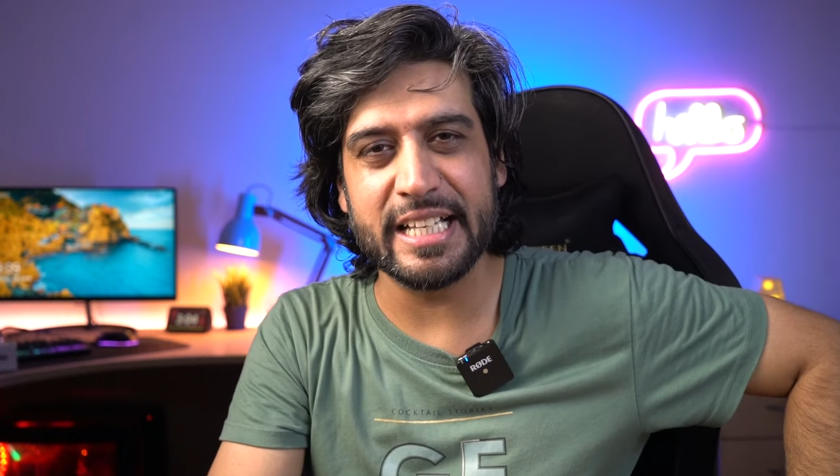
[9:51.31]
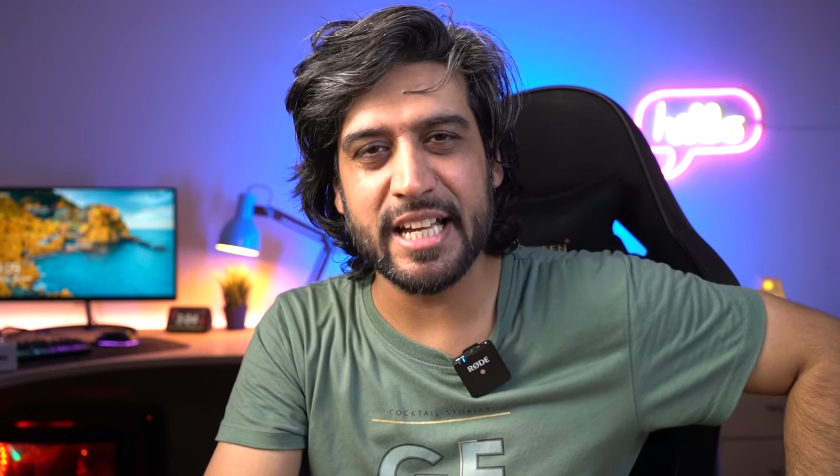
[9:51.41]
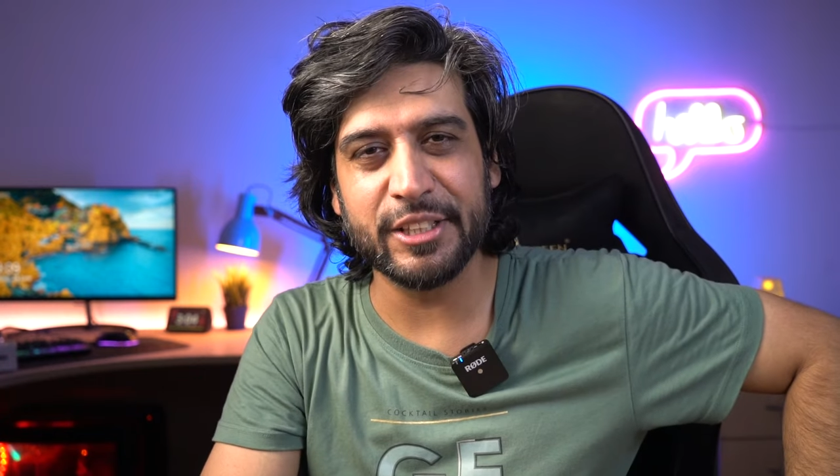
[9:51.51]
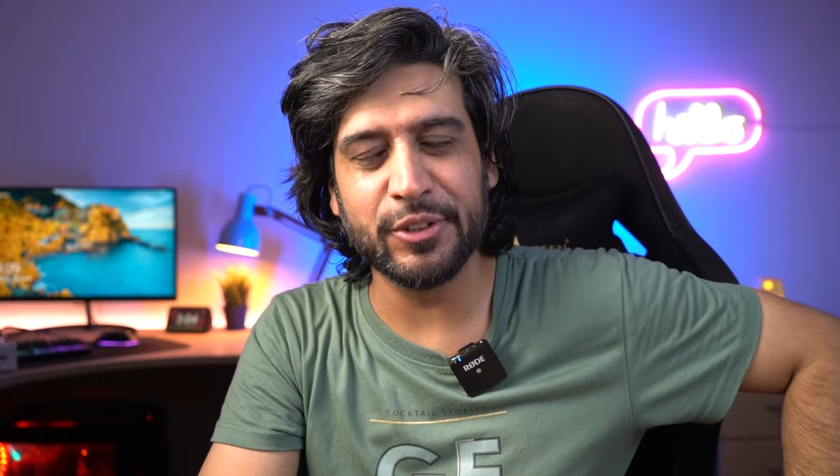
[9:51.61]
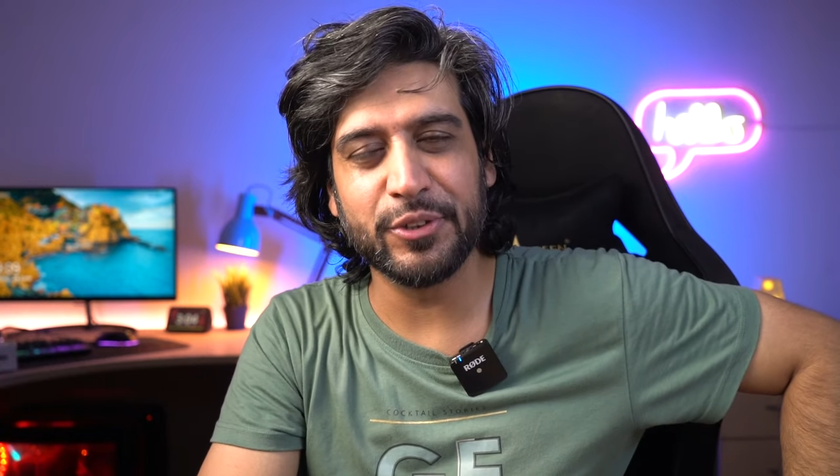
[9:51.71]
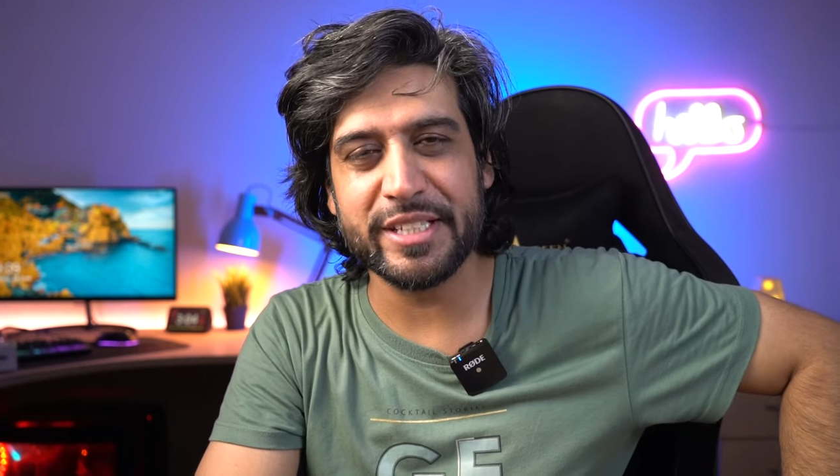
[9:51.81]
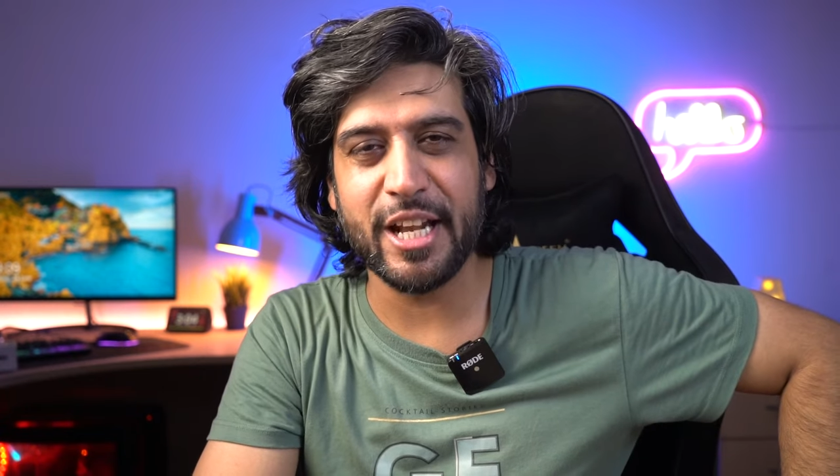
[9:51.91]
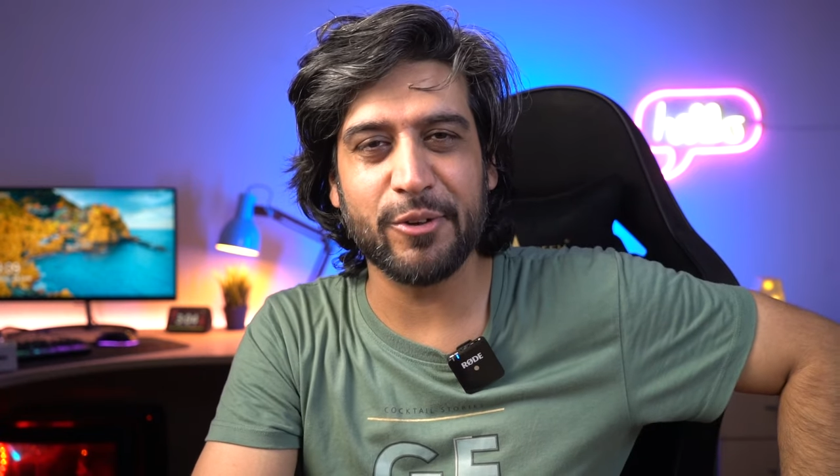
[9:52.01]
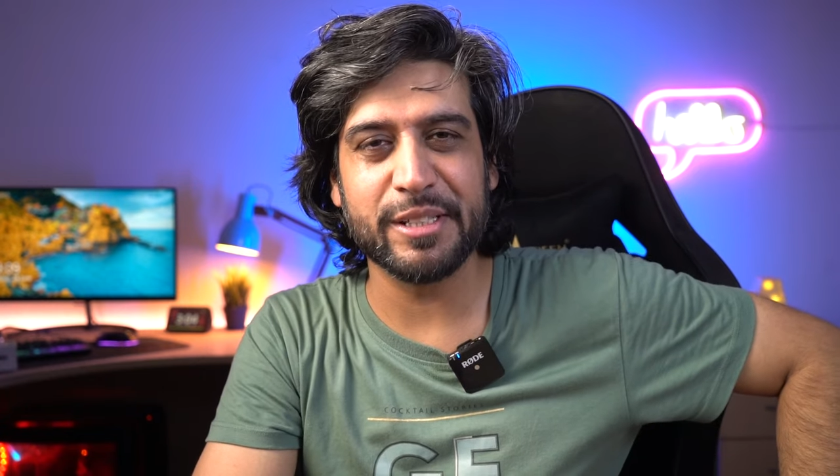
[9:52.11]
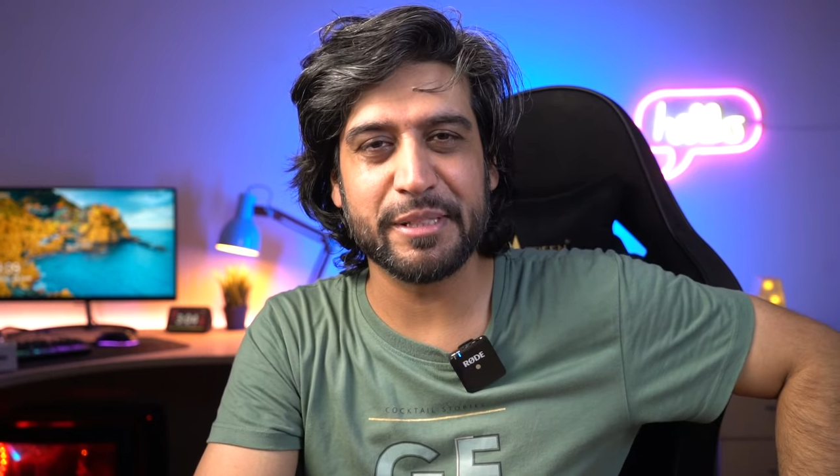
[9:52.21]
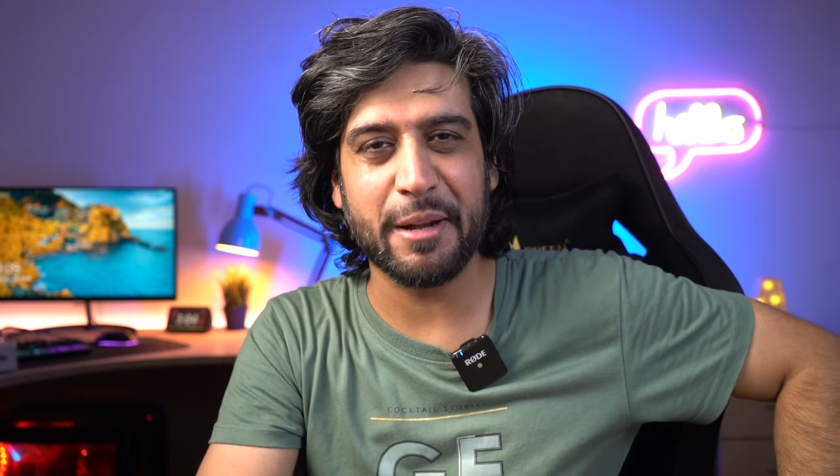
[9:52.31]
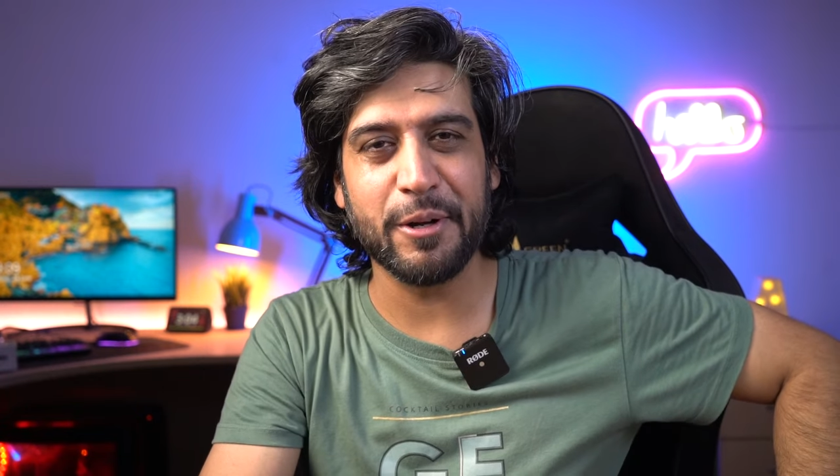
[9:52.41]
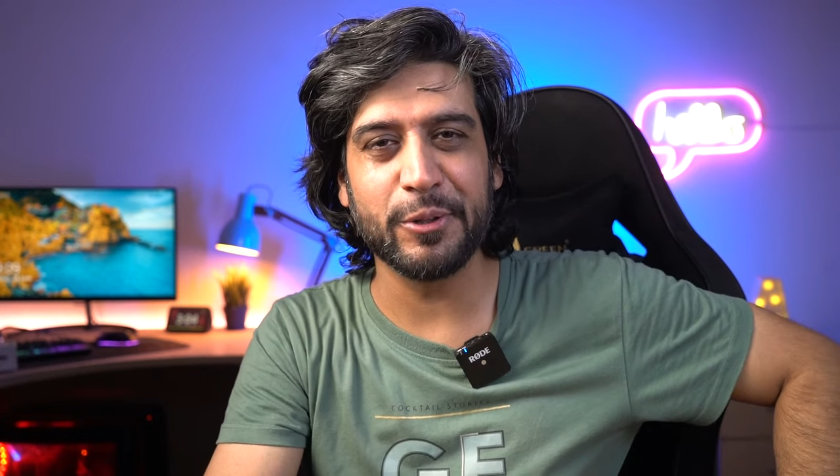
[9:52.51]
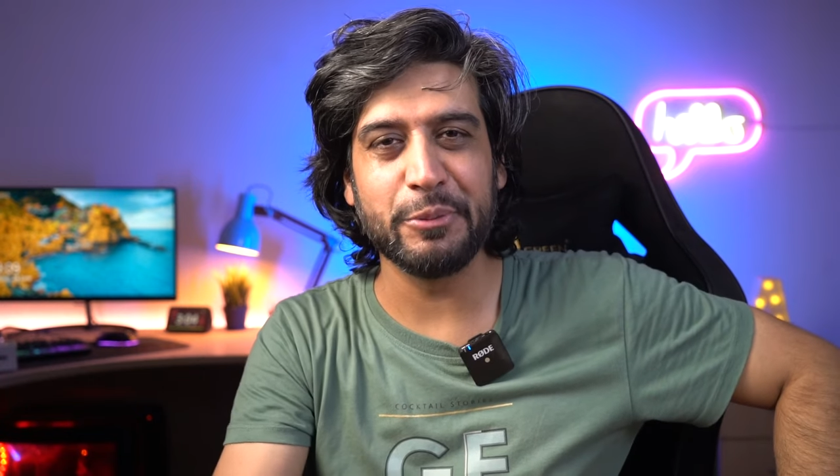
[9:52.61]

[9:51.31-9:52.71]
चाहते हो तो इस चैनल को सब्सक्राइब करो